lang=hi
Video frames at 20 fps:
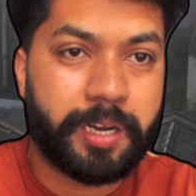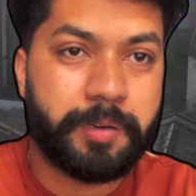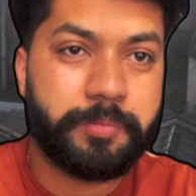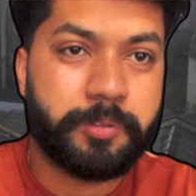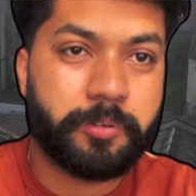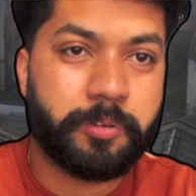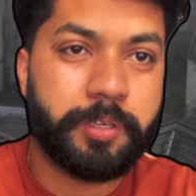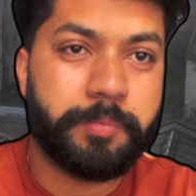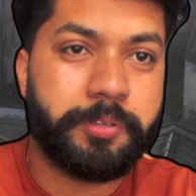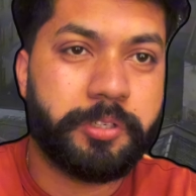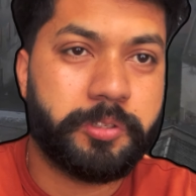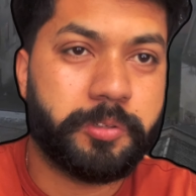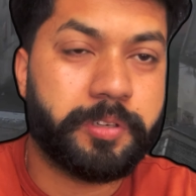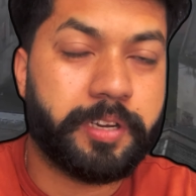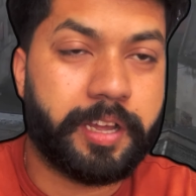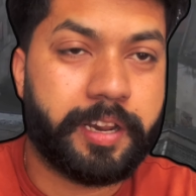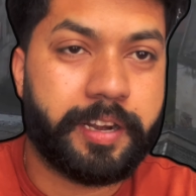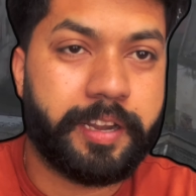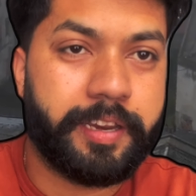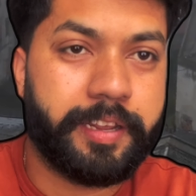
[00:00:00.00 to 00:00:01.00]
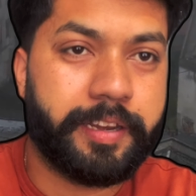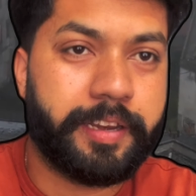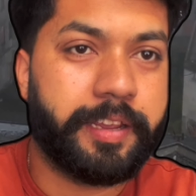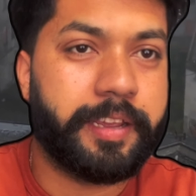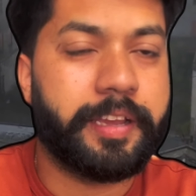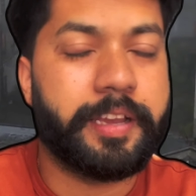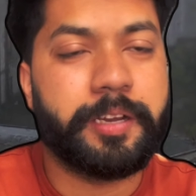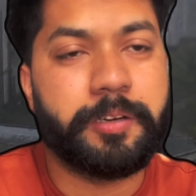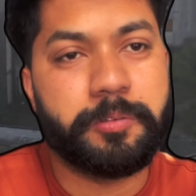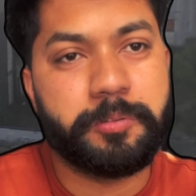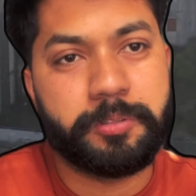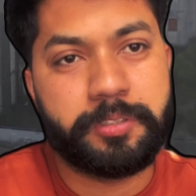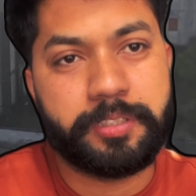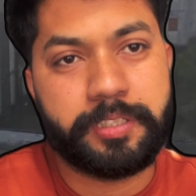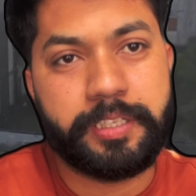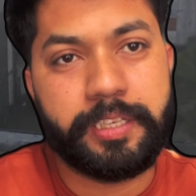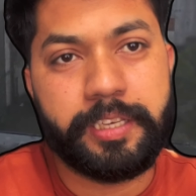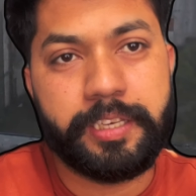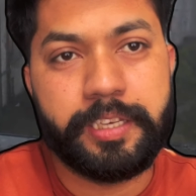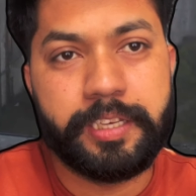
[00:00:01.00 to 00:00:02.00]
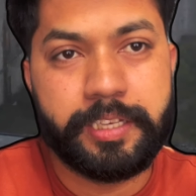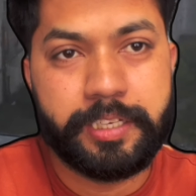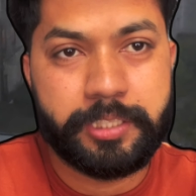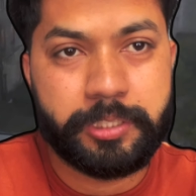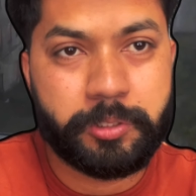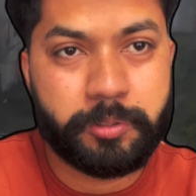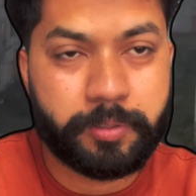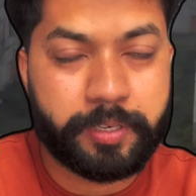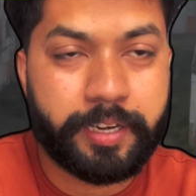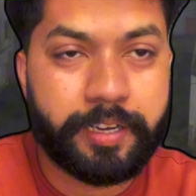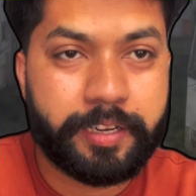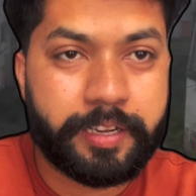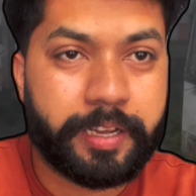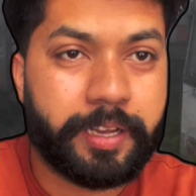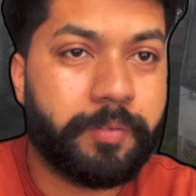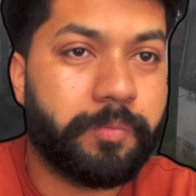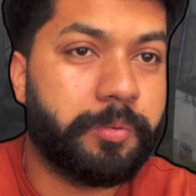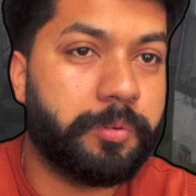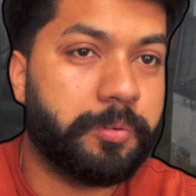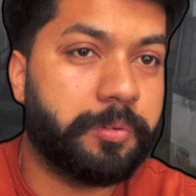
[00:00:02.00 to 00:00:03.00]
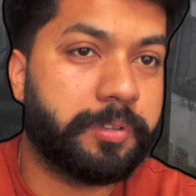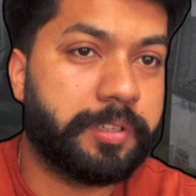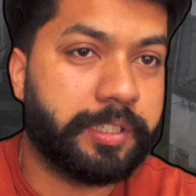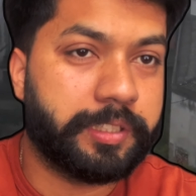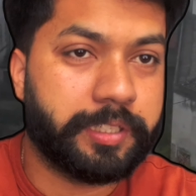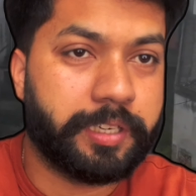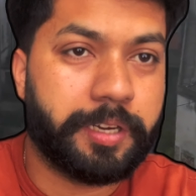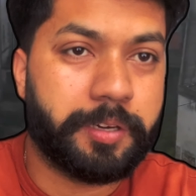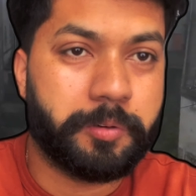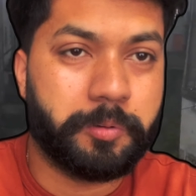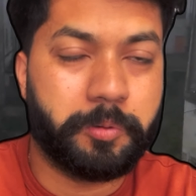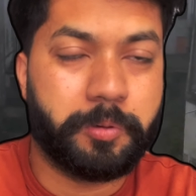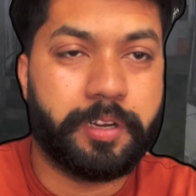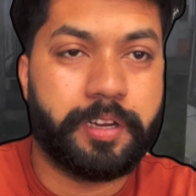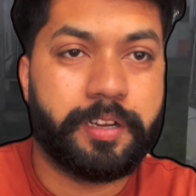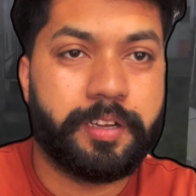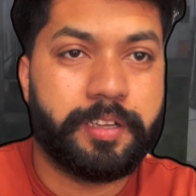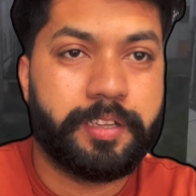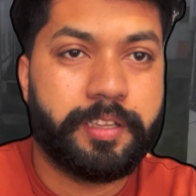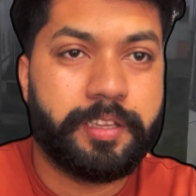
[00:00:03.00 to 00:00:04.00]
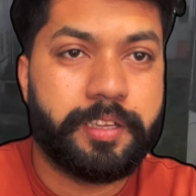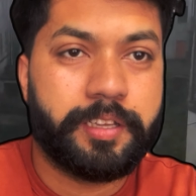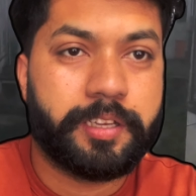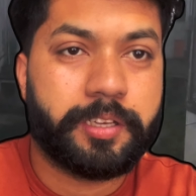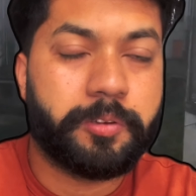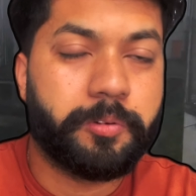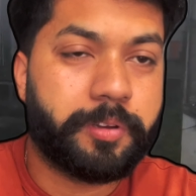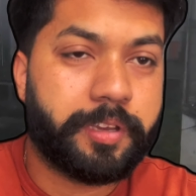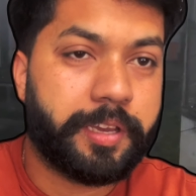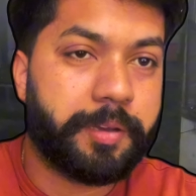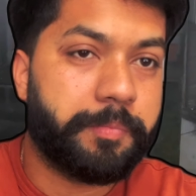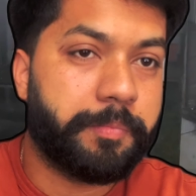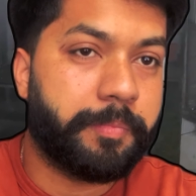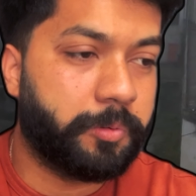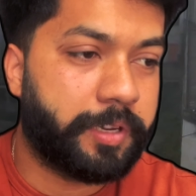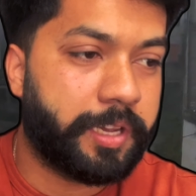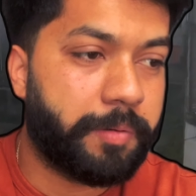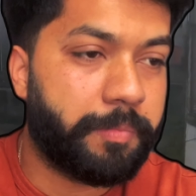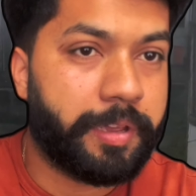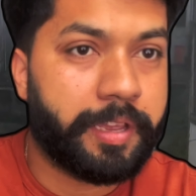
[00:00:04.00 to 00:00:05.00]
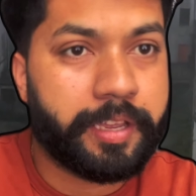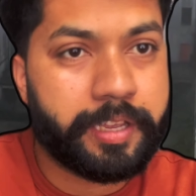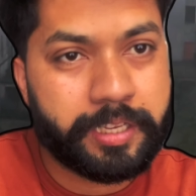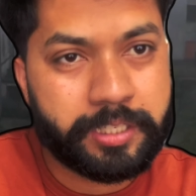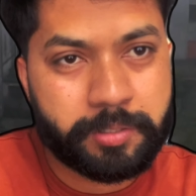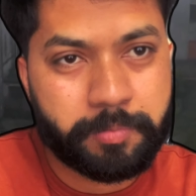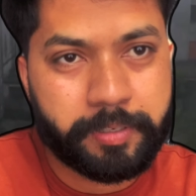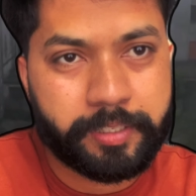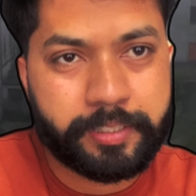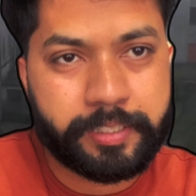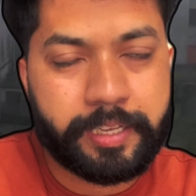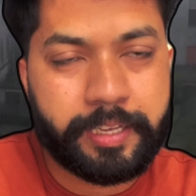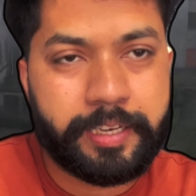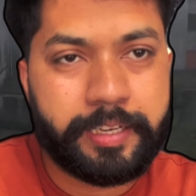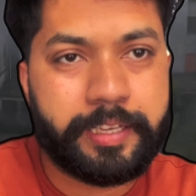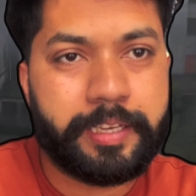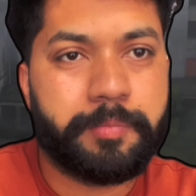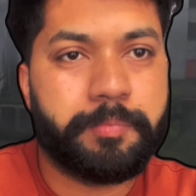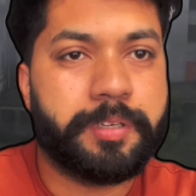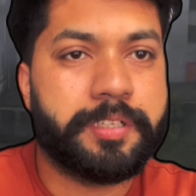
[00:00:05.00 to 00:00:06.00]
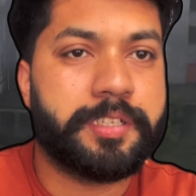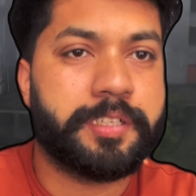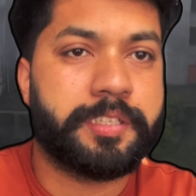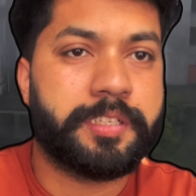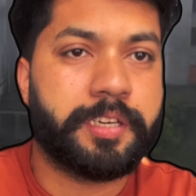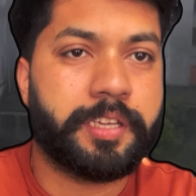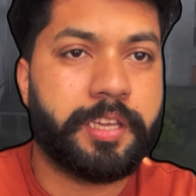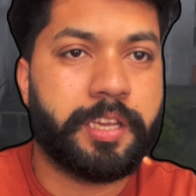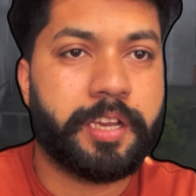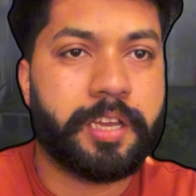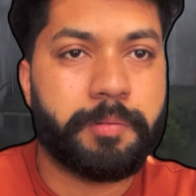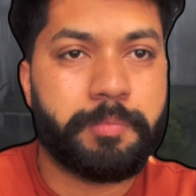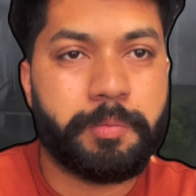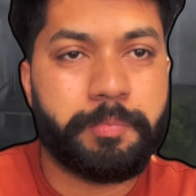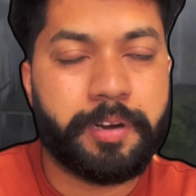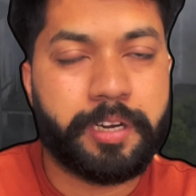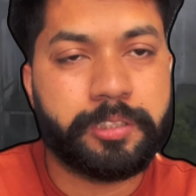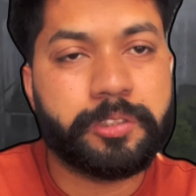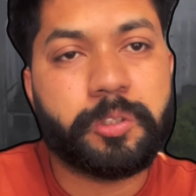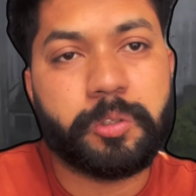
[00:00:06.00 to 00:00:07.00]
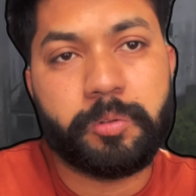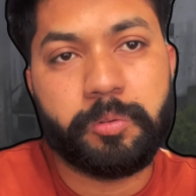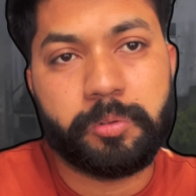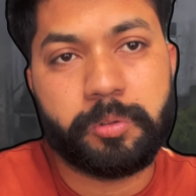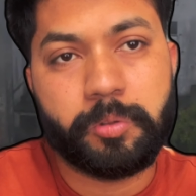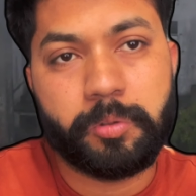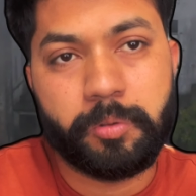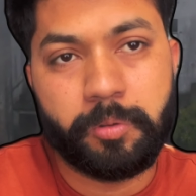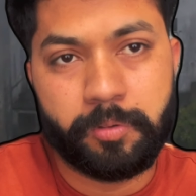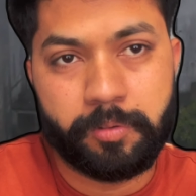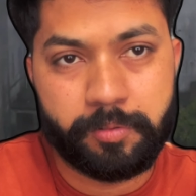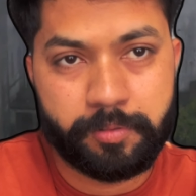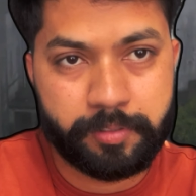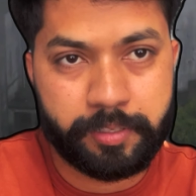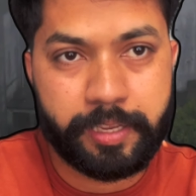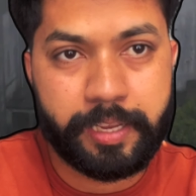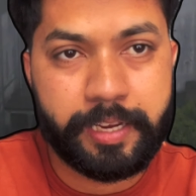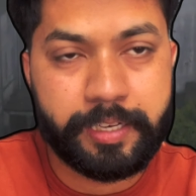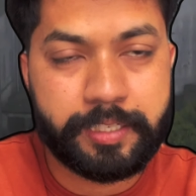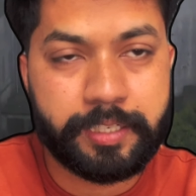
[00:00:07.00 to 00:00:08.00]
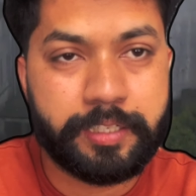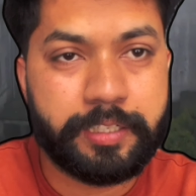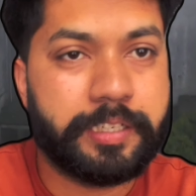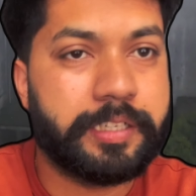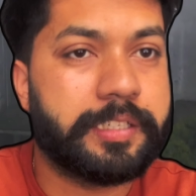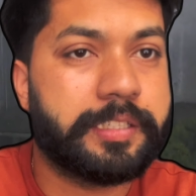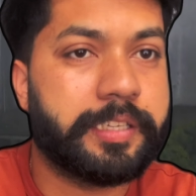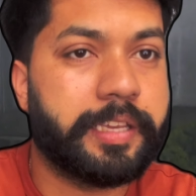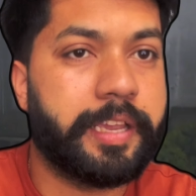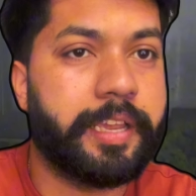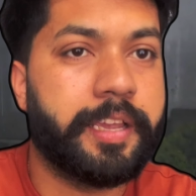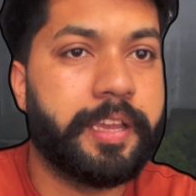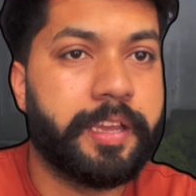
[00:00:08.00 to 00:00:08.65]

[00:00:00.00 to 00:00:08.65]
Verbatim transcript: आप कोई भी जो घर ले रहे हैं उसकी जो रेंट है वो कितना होगा क्योंकि मुके में इस वक्त के लिए मैनचेस्टर की अगर मैं बात करूँ तो 800 से